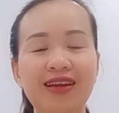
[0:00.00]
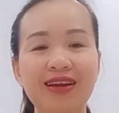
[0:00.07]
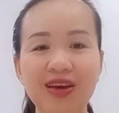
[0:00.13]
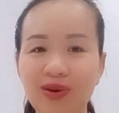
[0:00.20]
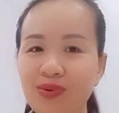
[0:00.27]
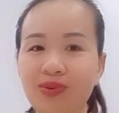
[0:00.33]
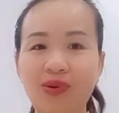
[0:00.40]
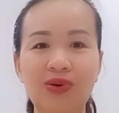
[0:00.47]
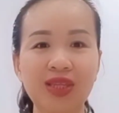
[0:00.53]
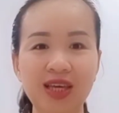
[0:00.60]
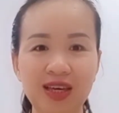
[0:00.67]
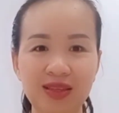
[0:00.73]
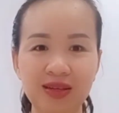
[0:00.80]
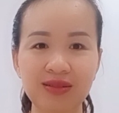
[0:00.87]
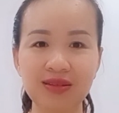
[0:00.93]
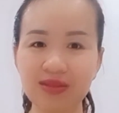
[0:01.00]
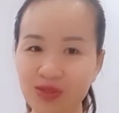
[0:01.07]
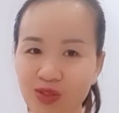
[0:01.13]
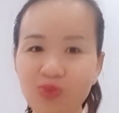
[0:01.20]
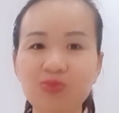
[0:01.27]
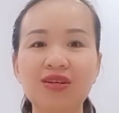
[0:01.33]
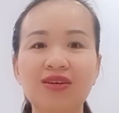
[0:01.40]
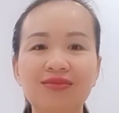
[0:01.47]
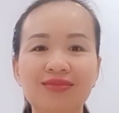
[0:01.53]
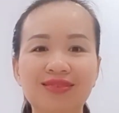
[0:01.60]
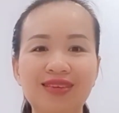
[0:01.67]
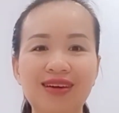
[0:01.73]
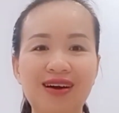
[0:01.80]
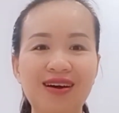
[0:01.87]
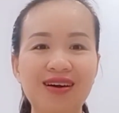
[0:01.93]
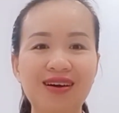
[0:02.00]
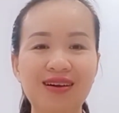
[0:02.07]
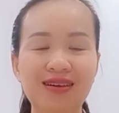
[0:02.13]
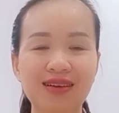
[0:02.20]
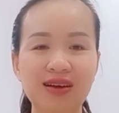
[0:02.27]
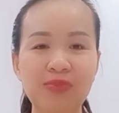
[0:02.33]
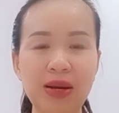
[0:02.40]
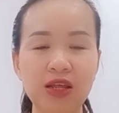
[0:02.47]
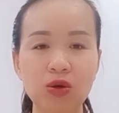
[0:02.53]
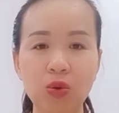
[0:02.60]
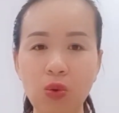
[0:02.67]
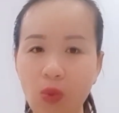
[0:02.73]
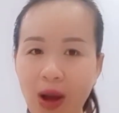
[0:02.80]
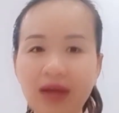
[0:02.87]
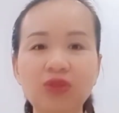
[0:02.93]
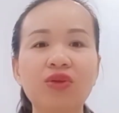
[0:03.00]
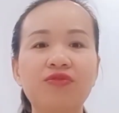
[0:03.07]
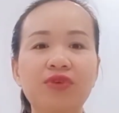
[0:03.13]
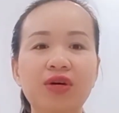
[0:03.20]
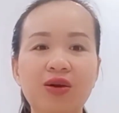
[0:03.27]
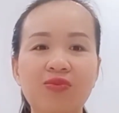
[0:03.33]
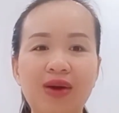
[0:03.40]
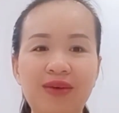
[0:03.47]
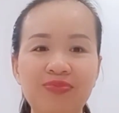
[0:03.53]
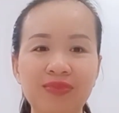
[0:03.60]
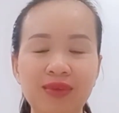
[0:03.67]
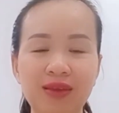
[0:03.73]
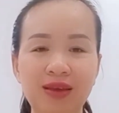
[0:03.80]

đều có thể sử dụng được à, các bạn thấy quá tuyệt vời không ạ à?